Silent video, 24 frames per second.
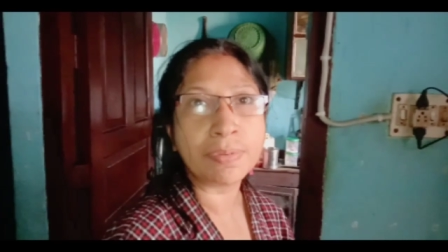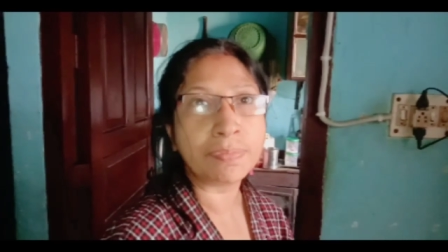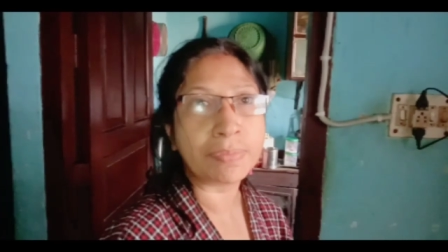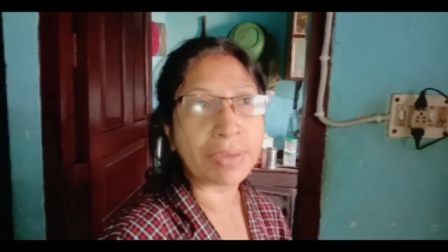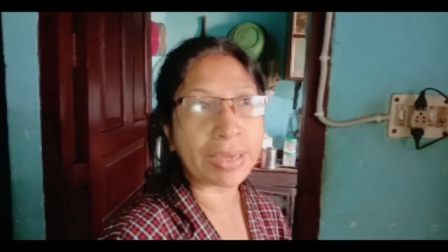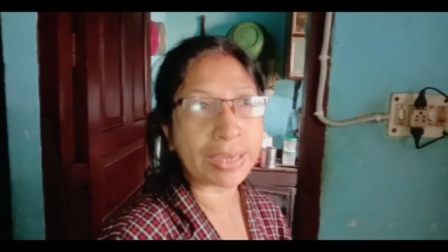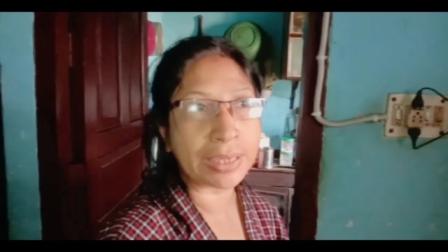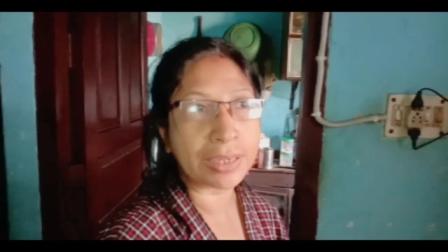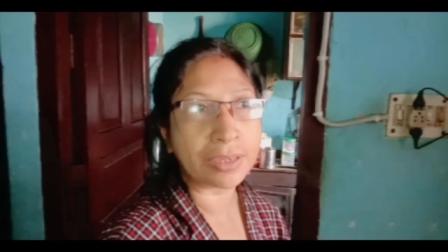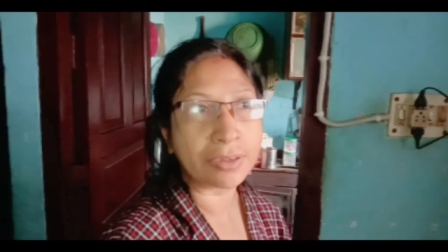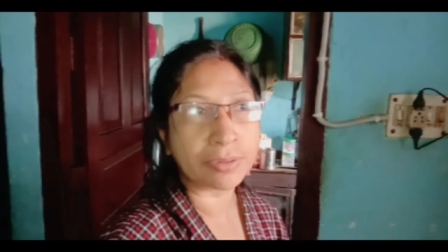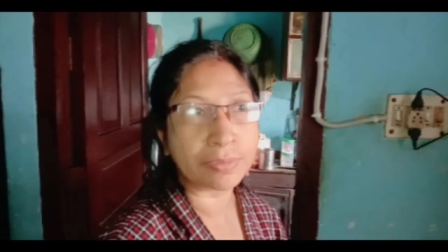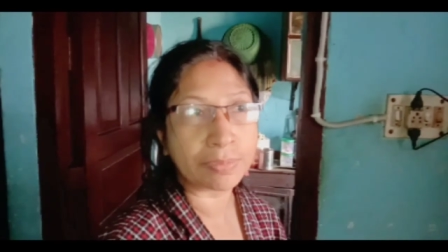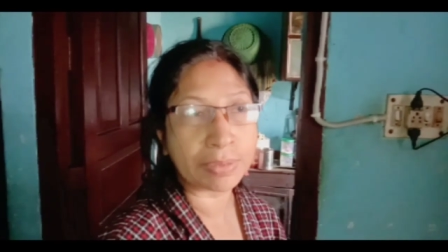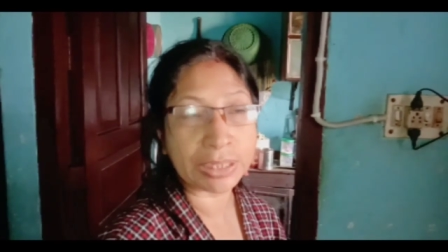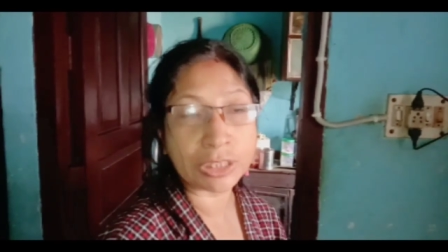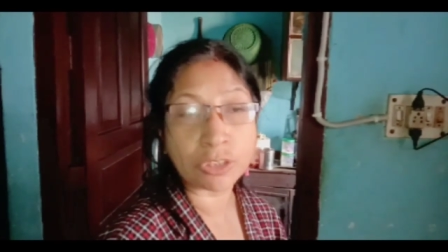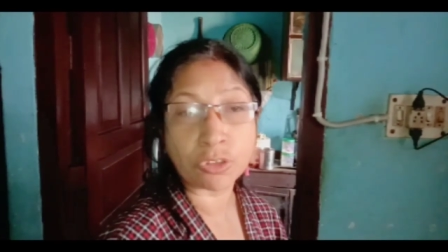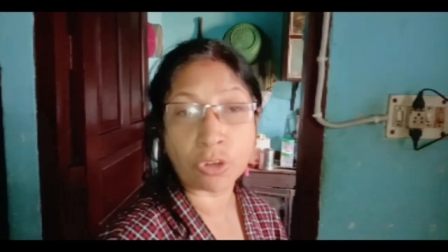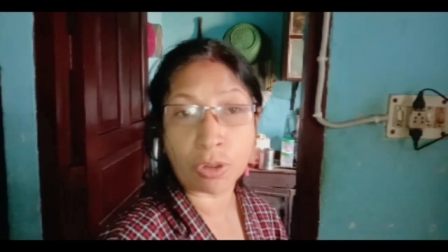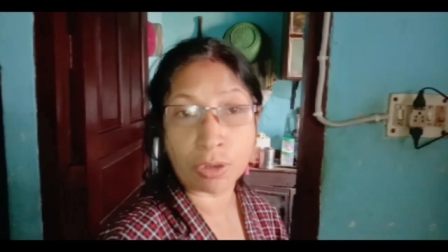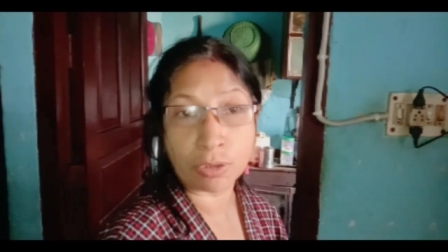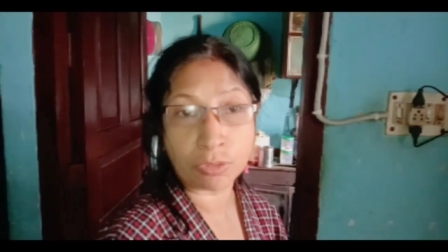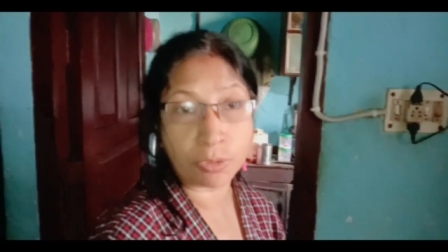ম্যাগি মানে
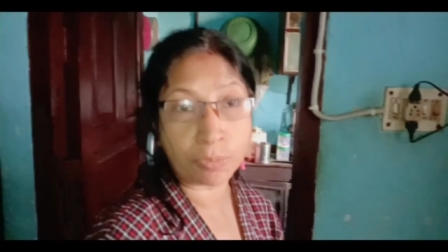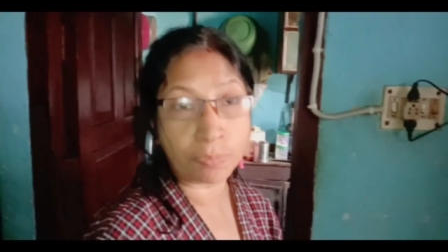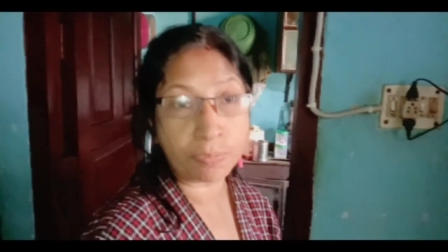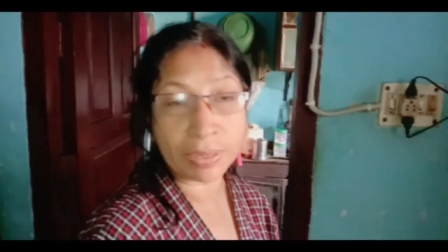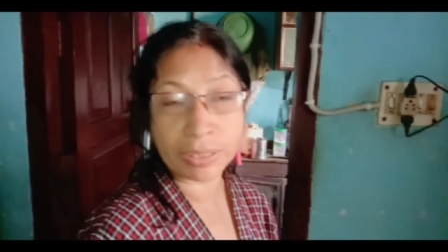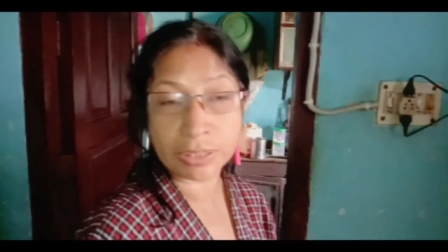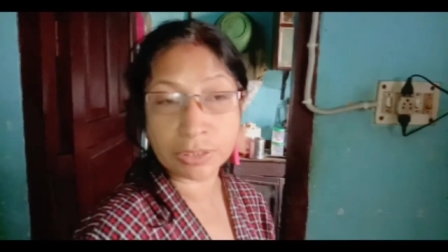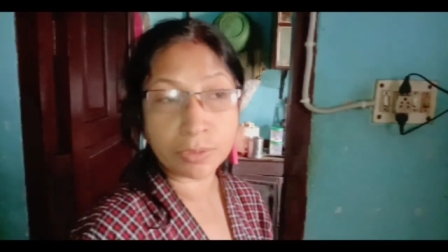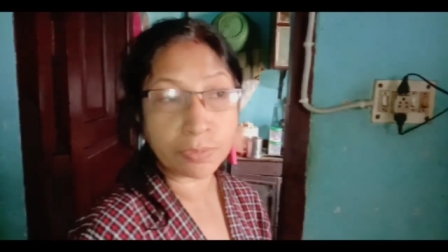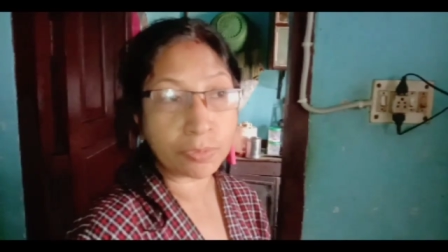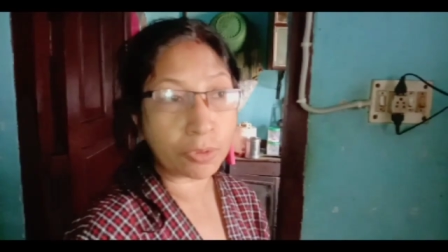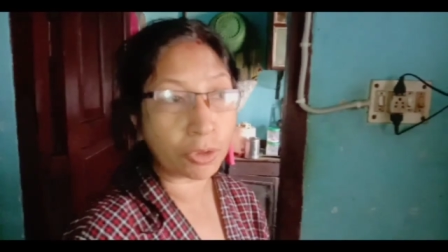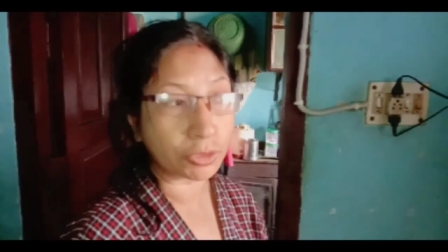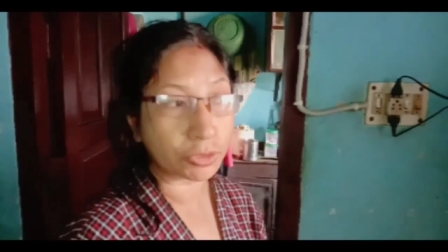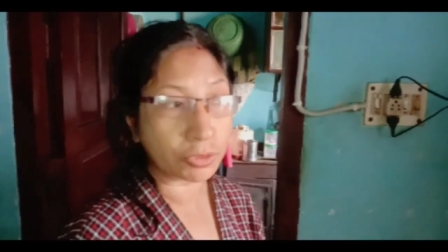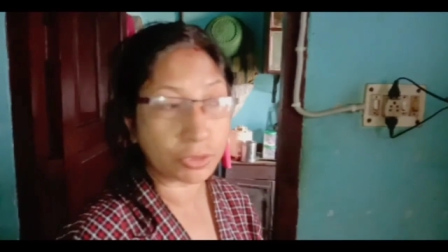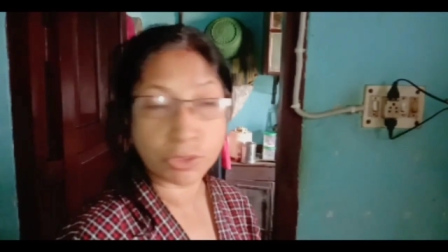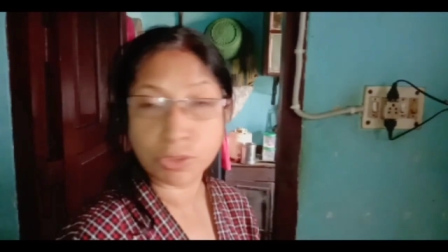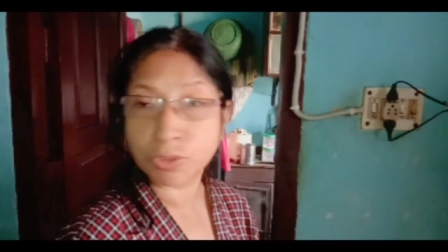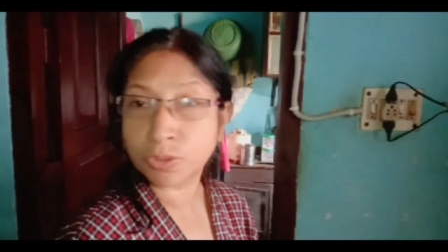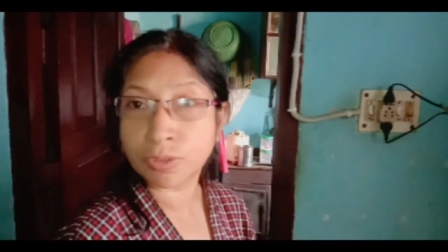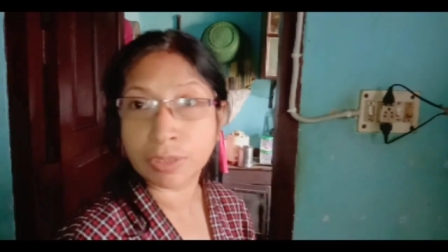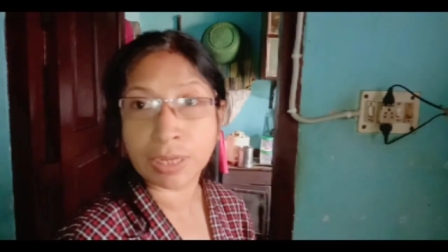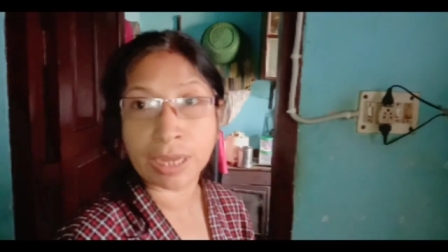সব রোববারে তো
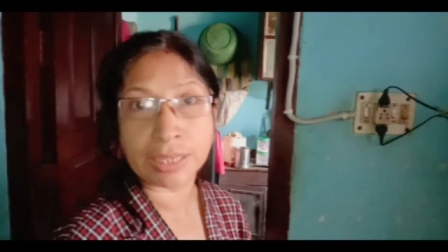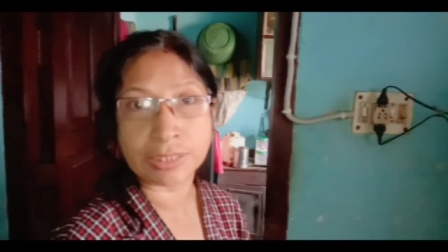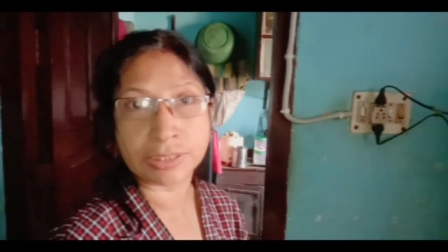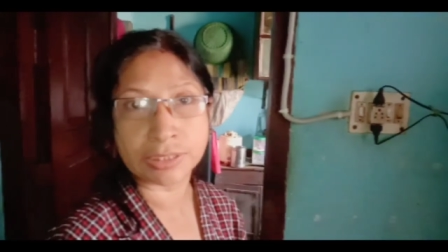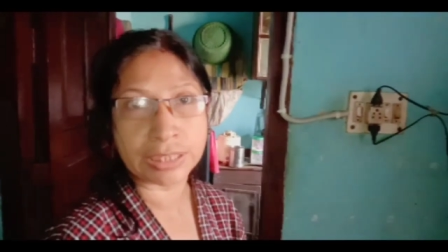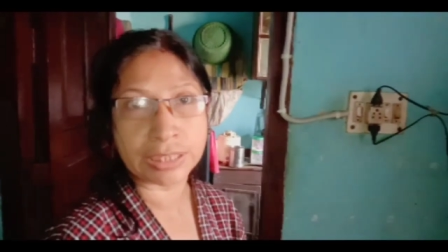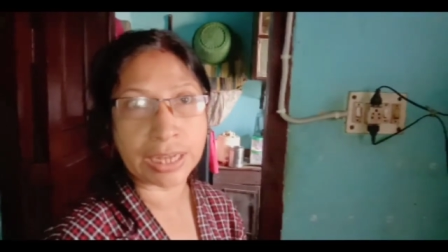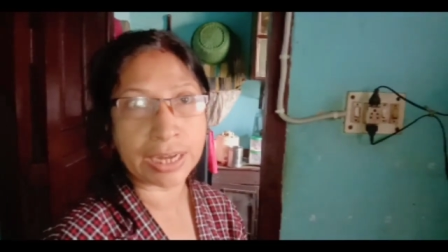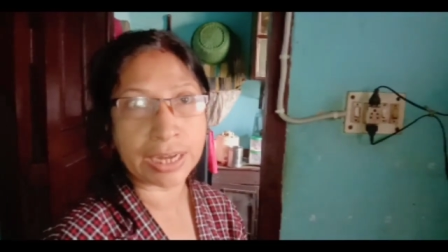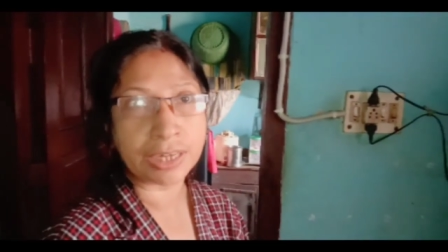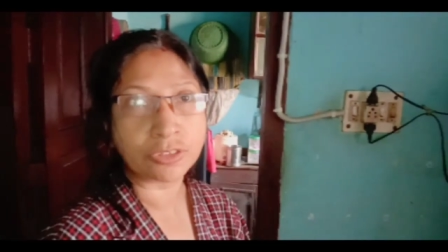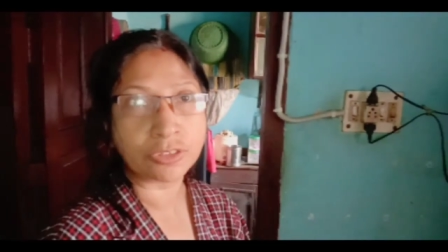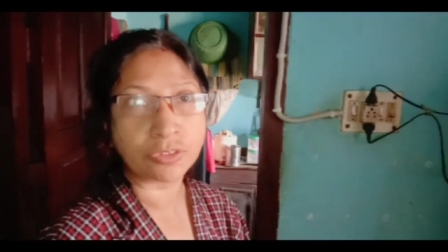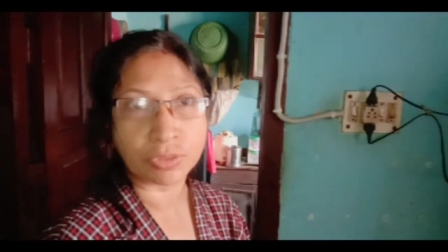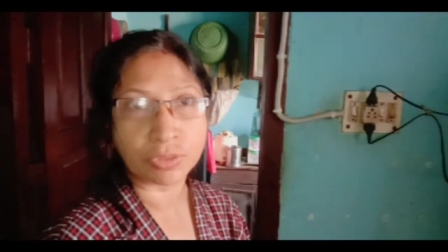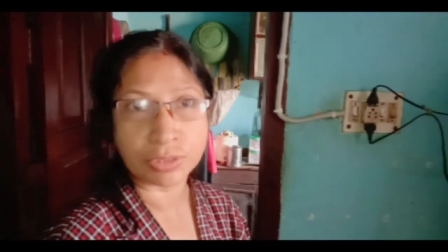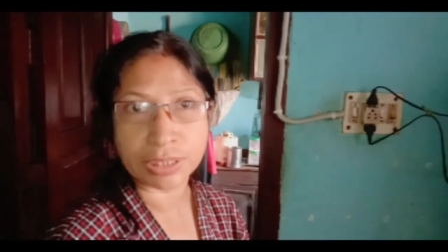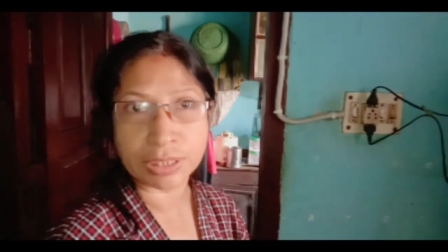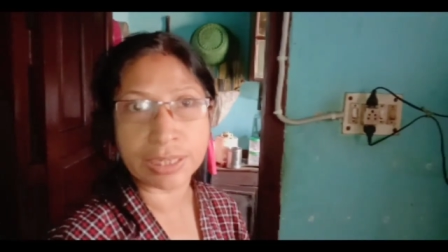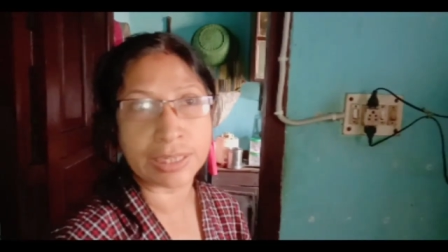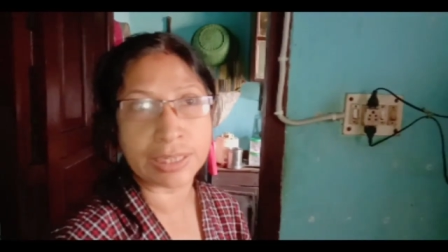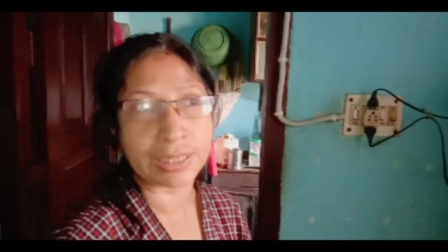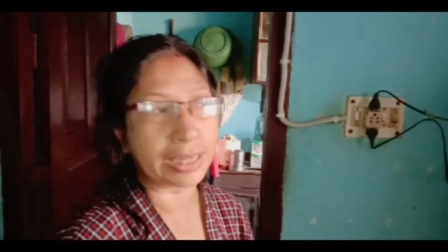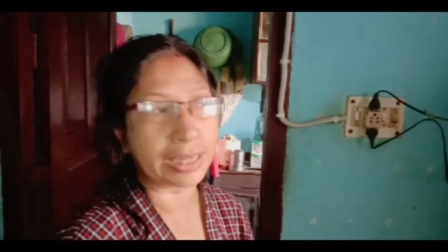অজস্র কাজ সারা
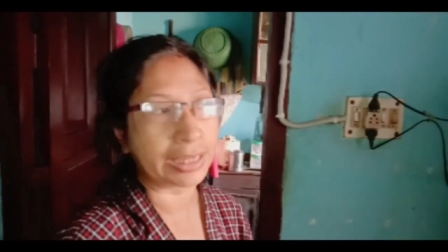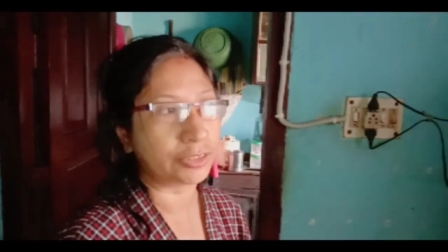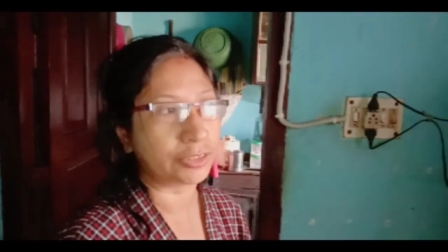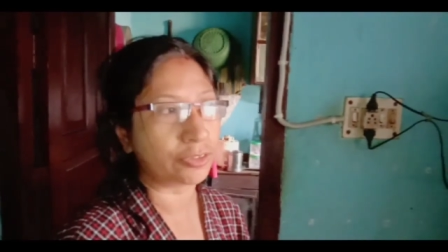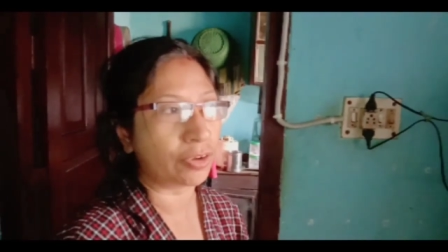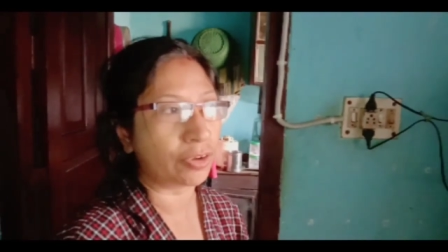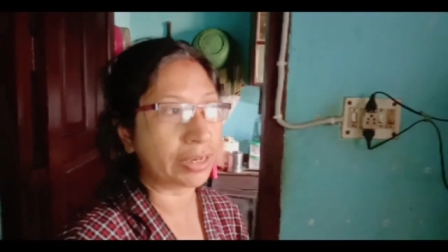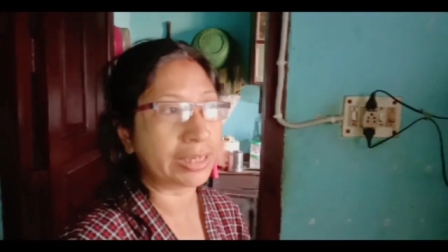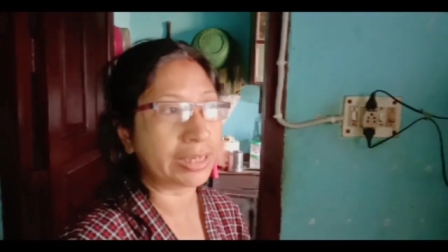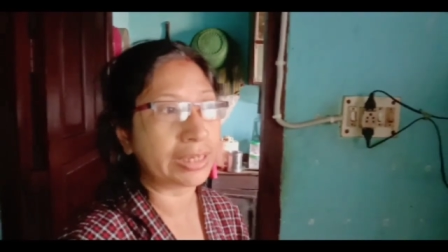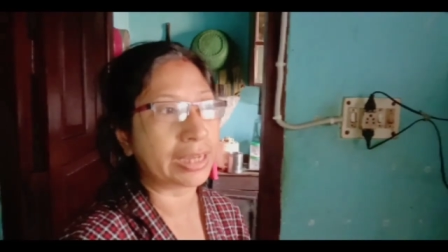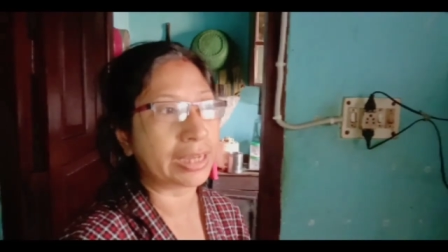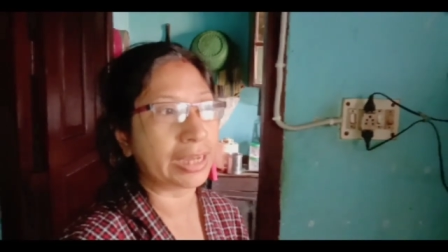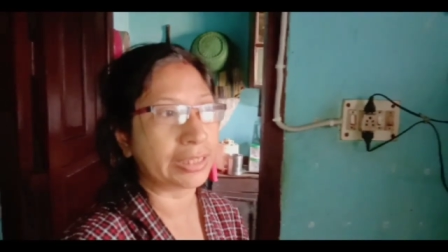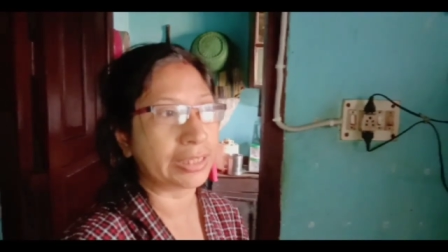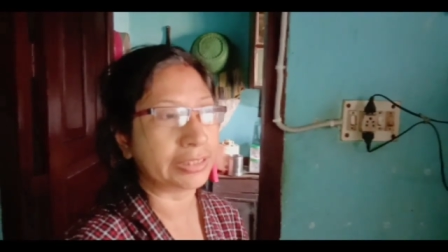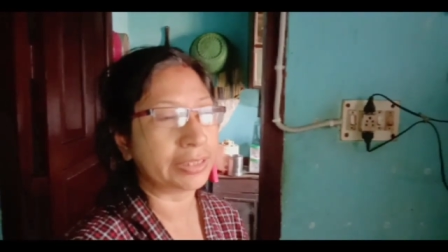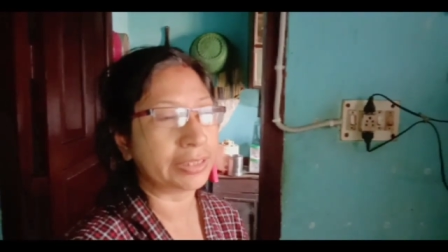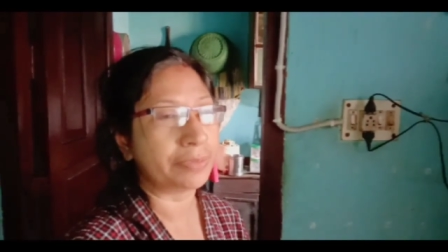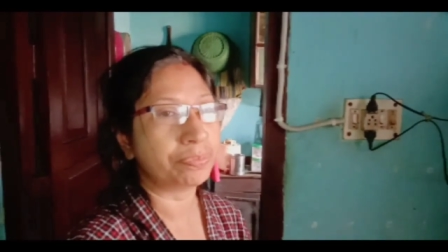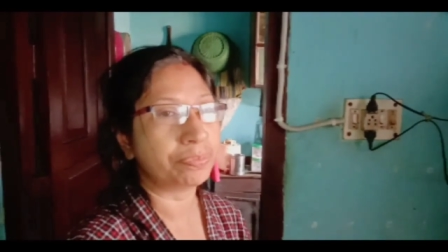সংসারের কাজ ঘরের কাজ